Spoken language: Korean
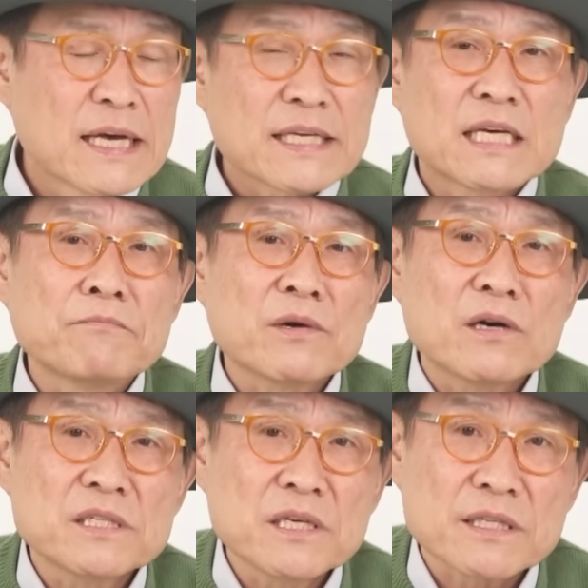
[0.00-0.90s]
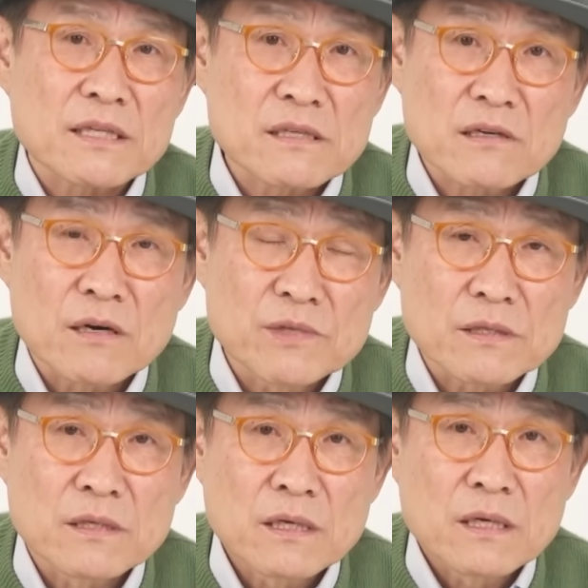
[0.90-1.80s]
김건희 여사
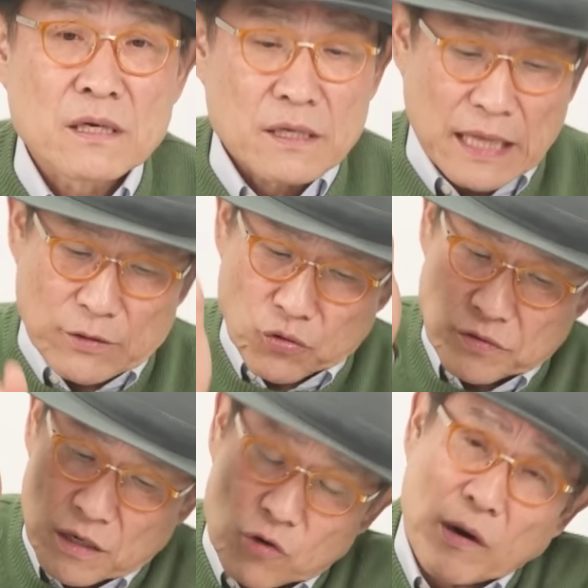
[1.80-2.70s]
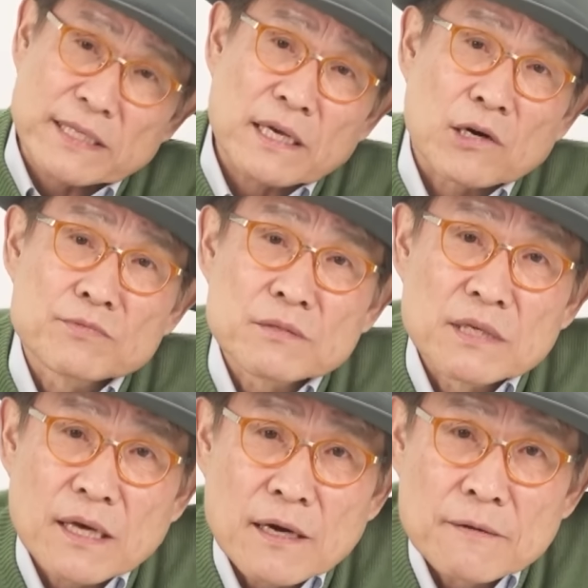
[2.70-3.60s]
특검은 대통령하 관계가
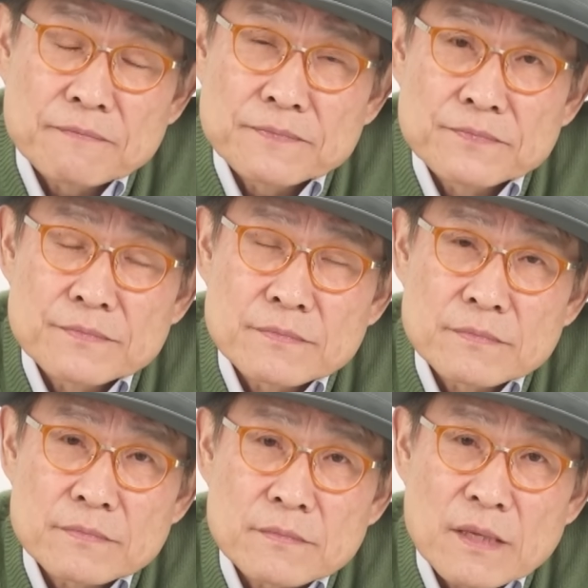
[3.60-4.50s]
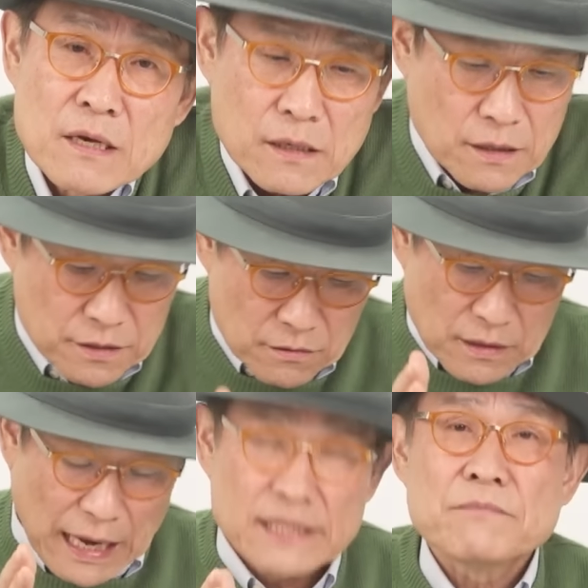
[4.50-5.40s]
없습니다.
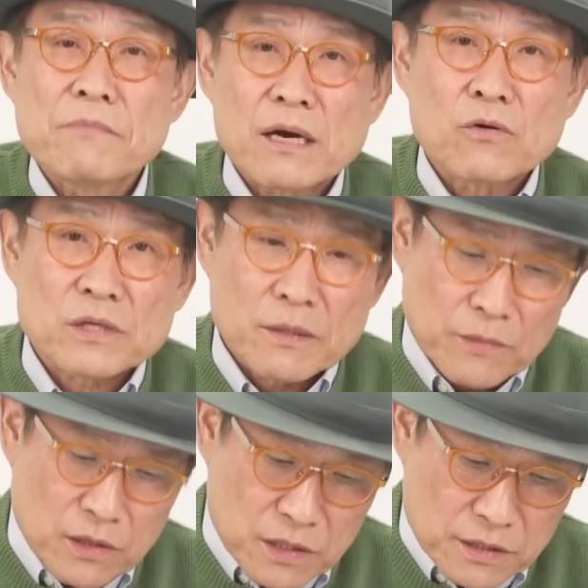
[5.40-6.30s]
그래서 아닌 말로 김건희